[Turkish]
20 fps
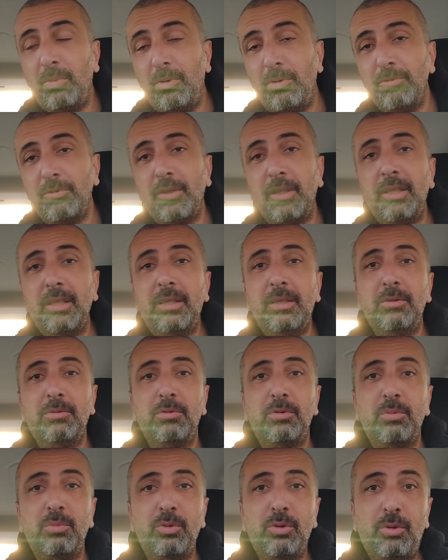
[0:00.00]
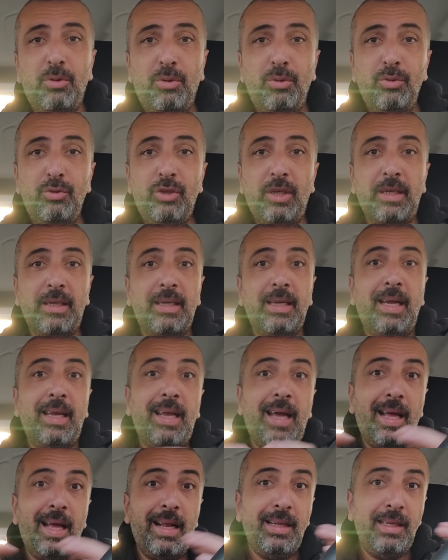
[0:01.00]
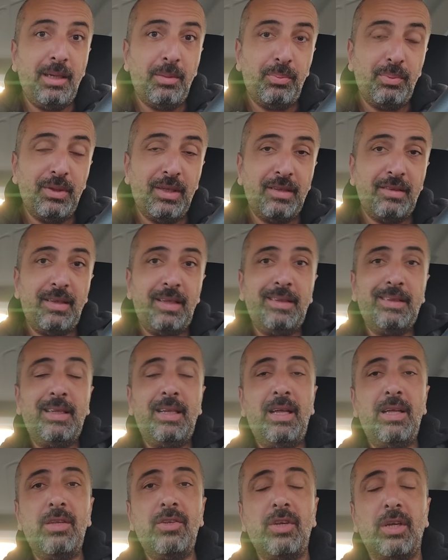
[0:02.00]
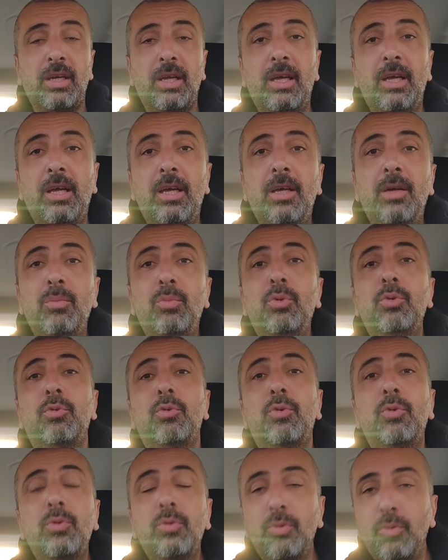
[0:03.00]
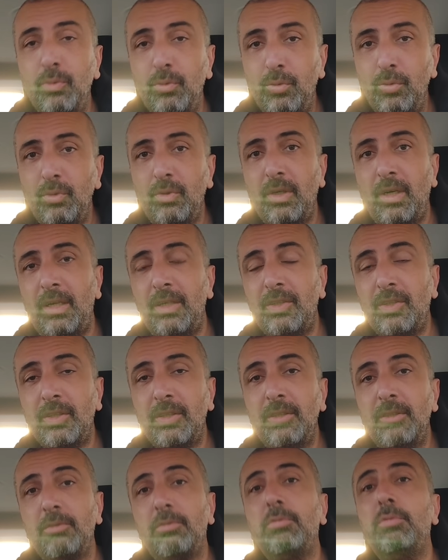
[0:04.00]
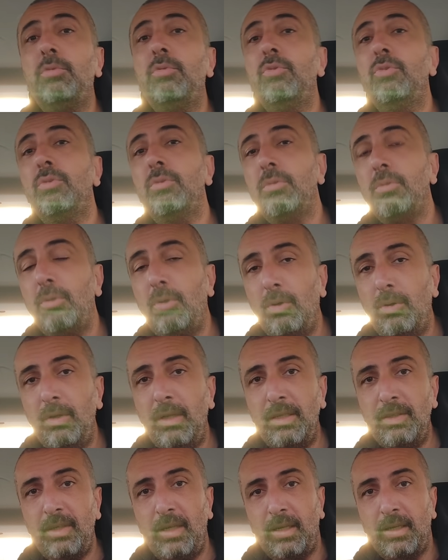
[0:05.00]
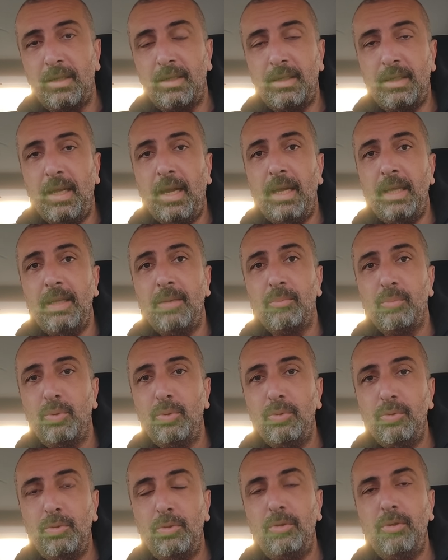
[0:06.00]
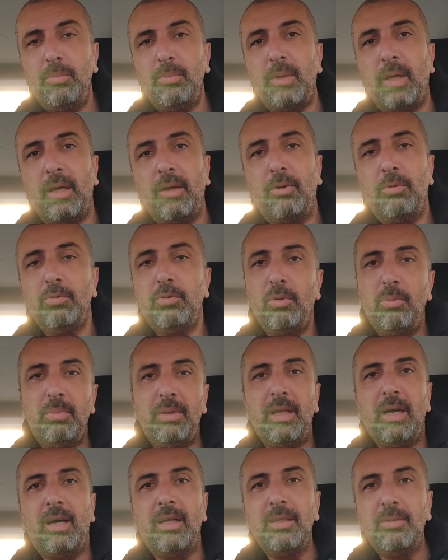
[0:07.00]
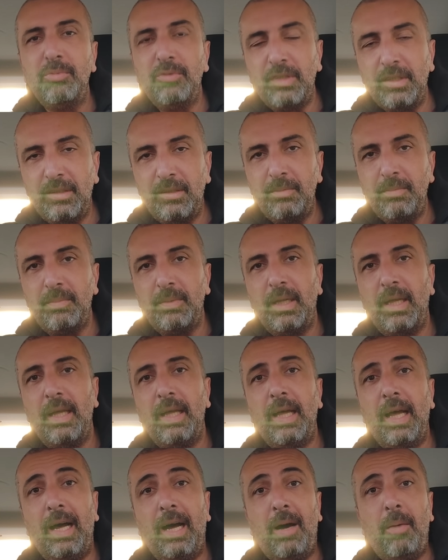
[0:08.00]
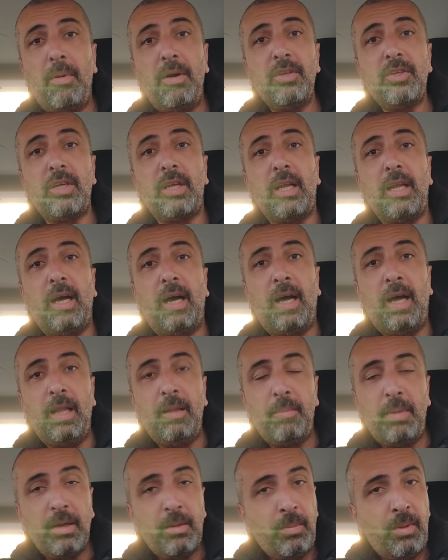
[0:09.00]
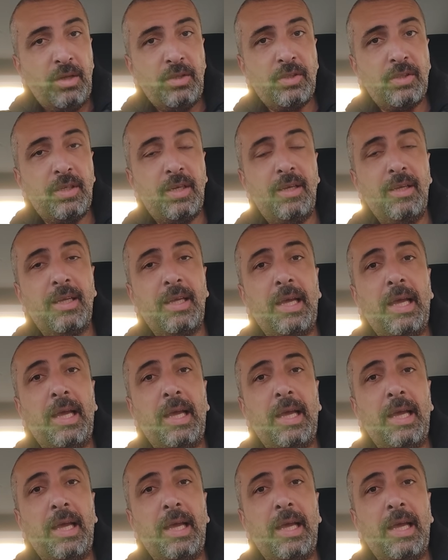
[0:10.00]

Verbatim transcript: borsadaki durumu ne olacak? Genel yapı nasıl etkilenecek? Bu durgunluğun karşılığı sonucu ne olacak? Yani bu diyorum ya otomobili alım satım amacıyla almak başka